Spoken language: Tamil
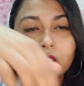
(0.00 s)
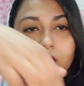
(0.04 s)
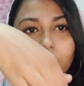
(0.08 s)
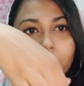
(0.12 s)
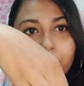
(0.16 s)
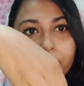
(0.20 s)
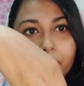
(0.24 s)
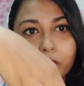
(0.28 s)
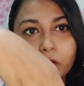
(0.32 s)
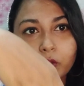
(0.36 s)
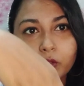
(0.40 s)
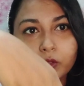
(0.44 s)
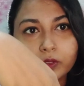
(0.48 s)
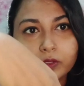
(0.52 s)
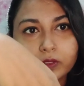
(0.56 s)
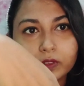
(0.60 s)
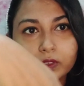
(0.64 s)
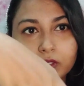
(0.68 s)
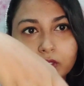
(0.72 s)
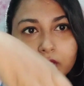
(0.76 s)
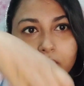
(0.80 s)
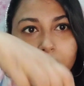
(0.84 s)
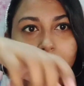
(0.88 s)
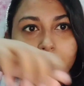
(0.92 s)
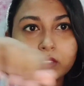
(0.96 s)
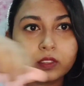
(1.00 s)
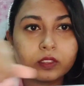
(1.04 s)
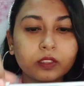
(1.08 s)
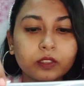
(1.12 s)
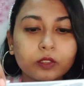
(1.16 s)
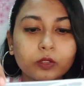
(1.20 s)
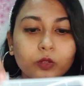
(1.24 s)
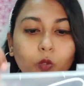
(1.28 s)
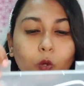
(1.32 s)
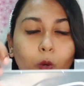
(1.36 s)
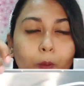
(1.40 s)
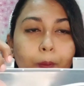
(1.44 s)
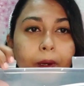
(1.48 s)
இந்த பக்கம்
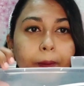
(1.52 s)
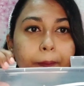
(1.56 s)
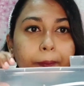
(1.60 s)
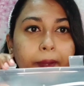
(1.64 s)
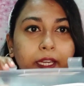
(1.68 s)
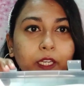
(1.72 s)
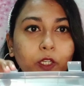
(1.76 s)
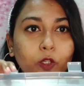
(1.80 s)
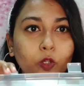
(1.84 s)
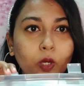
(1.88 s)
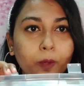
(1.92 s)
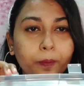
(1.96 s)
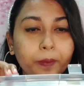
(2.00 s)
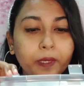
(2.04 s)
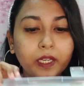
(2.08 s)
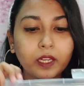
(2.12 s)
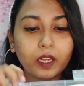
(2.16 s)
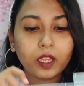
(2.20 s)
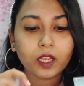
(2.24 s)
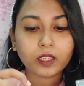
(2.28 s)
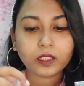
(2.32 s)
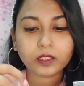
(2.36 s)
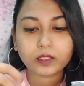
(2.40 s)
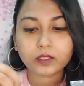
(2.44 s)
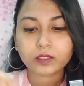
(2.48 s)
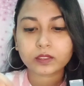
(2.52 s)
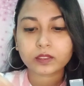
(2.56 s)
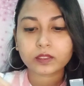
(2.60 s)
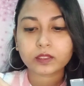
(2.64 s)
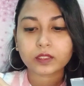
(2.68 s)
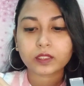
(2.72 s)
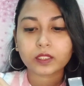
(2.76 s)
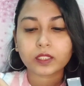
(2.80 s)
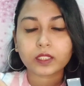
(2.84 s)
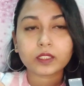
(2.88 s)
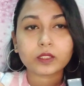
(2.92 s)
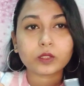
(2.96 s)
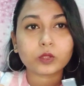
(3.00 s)
ஸோ ஓப்பன் பண்ணிட்டோம் அப்படின்னா
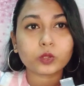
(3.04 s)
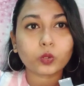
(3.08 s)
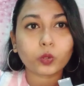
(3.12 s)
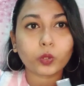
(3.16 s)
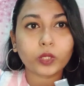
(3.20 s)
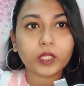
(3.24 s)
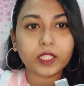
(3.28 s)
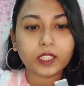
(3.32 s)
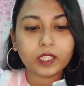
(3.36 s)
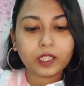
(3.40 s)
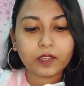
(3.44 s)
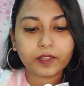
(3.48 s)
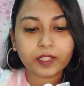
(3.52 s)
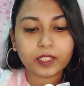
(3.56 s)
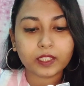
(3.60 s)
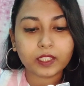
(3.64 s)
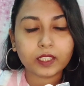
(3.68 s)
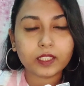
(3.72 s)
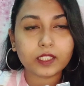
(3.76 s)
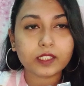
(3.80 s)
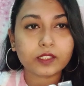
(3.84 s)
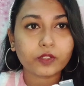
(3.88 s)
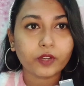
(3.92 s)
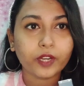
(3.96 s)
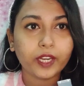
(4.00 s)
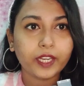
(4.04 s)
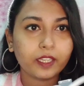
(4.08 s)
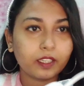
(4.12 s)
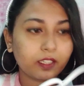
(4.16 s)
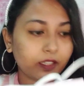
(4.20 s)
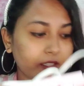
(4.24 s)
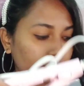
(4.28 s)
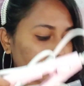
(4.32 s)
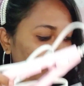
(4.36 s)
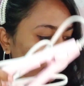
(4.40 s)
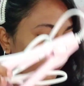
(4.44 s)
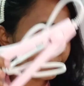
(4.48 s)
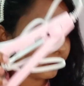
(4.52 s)
ஸோ இதுதான் வந்து அந்த ஸ்ட்ரெயிட்னர்